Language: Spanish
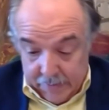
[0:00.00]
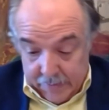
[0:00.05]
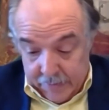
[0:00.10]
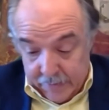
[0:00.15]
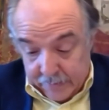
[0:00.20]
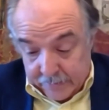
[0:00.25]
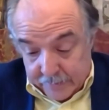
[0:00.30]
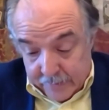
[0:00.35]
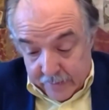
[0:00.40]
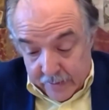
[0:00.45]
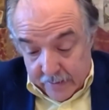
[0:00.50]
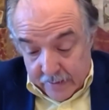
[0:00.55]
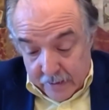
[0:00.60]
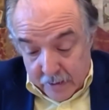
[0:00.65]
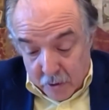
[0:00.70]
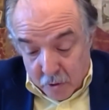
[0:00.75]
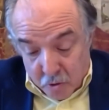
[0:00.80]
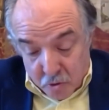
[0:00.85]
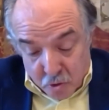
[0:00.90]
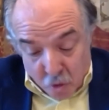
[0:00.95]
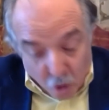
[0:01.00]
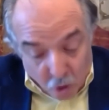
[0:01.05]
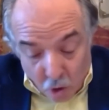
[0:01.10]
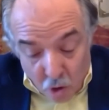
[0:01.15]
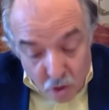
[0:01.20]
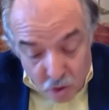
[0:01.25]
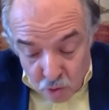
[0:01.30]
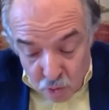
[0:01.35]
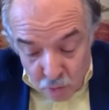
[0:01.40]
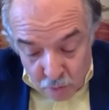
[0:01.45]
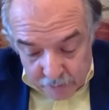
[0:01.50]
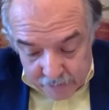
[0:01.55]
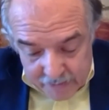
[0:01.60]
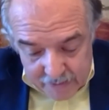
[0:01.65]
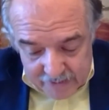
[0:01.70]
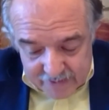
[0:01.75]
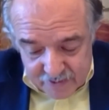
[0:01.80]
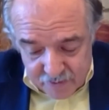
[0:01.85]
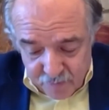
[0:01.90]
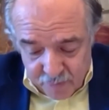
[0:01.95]
Este, yo
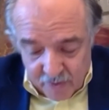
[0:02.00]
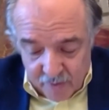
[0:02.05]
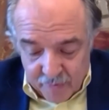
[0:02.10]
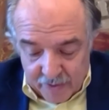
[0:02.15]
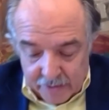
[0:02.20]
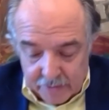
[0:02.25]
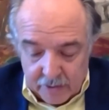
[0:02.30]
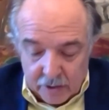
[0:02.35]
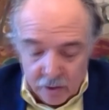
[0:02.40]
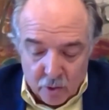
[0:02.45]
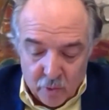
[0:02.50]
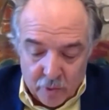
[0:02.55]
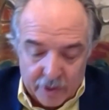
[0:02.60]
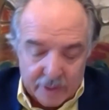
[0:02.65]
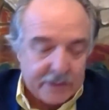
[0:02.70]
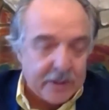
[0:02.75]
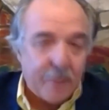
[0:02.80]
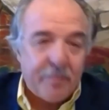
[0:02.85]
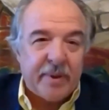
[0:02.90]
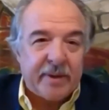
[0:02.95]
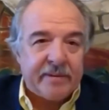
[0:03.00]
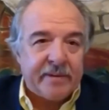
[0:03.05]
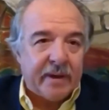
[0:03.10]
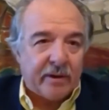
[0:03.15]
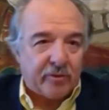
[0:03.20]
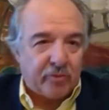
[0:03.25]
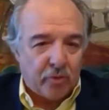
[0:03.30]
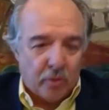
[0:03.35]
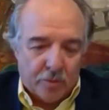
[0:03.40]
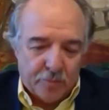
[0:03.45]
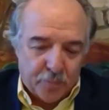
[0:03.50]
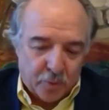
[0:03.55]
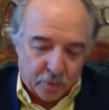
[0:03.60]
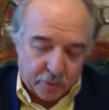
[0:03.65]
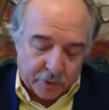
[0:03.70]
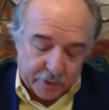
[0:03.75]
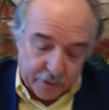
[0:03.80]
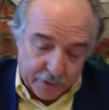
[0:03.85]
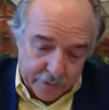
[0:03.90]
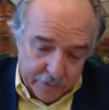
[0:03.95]
concluiría simplemente con esta apreciación,
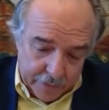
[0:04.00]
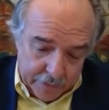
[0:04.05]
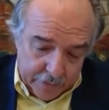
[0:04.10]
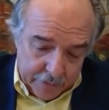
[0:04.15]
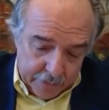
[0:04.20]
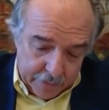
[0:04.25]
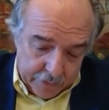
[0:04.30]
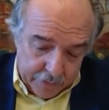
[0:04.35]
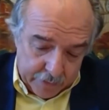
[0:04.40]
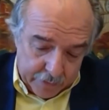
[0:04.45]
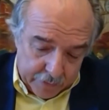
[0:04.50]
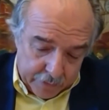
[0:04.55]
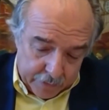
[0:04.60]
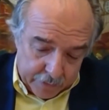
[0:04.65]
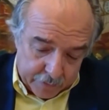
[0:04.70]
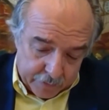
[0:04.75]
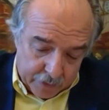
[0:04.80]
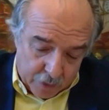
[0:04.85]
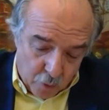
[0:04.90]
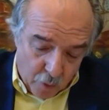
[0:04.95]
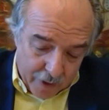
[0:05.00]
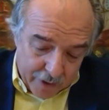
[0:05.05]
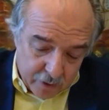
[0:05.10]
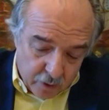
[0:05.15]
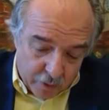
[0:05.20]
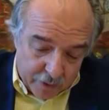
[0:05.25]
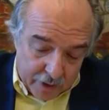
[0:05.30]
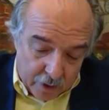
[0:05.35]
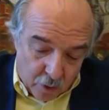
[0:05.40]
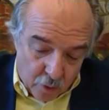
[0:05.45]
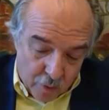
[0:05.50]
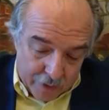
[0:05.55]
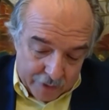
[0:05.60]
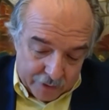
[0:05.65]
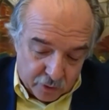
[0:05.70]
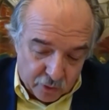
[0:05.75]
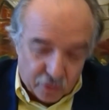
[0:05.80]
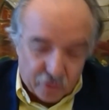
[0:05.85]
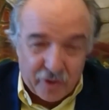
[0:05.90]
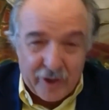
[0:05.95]
porque eh, eh, recuerdo que
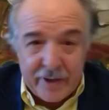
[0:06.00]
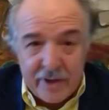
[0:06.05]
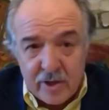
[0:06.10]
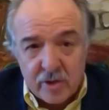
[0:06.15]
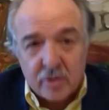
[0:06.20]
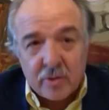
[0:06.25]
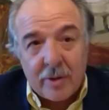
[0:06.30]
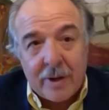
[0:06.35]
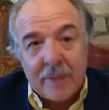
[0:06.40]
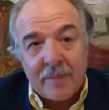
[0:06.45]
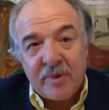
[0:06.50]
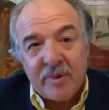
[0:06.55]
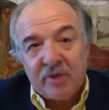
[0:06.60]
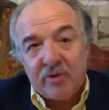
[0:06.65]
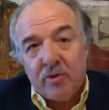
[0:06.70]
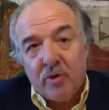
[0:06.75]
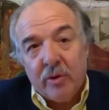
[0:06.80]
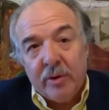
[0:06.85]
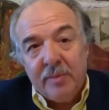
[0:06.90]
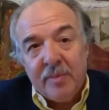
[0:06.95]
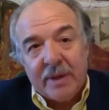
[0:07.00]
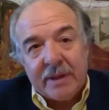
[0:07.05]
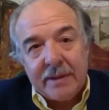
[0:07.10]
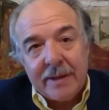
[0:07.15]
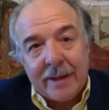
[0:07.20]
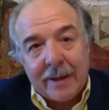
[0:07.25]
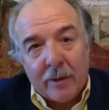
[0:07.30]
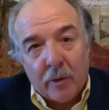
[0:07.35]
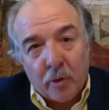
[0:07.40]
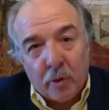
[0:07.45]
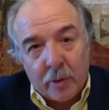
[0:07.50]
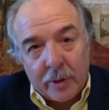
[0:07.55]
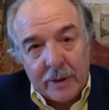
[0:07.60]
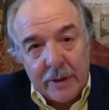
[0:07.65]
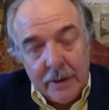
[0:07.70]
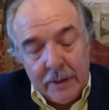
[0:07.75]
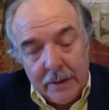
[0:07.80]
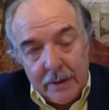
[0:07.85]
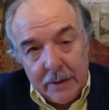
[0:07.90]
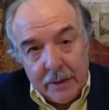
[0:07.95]
cuando se hizo la misión
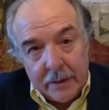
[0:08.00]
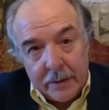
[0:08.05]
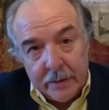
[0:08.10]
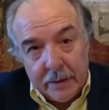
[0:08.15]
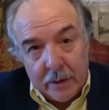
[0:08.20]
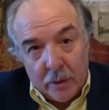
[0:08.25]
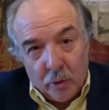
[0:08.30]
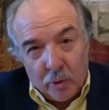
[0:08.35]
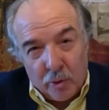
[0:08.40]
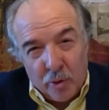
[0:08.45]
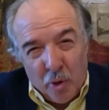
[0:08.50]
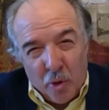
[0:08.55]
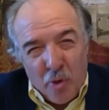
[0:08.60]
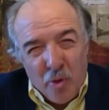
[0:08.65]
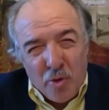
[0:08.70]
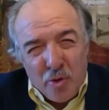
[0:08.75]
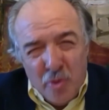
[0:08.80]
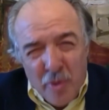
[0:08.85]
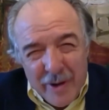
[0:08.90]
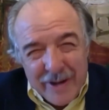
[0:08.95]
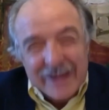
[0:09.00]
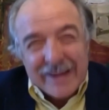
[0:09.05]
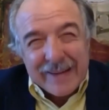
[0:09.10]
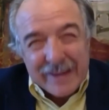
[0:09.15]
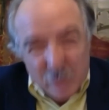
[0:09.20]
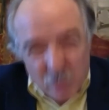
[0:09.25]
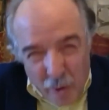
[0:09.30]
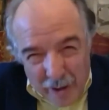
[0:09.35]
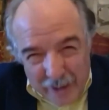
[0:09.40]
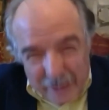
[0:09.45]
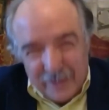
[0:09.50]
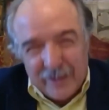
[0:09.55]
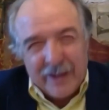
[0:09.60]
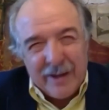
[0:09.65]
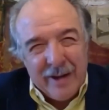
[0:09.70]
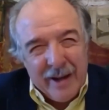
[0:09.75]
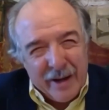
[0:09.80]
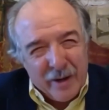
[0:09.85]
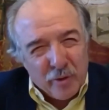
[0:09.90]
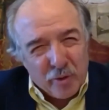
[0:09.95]
investigadora de lo que ocurrió en Ruanda,
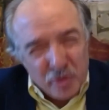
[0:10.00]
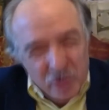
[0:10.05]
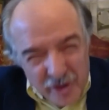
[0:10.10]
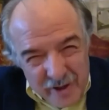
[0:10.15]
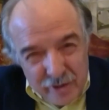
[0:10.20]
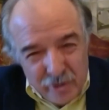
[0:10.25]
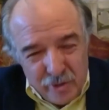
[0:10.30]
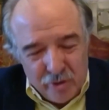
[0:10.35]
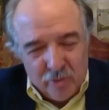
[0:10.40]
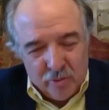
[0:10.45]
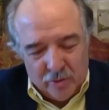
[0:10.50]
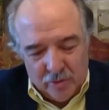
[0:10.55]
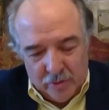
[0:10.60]
el genocidio,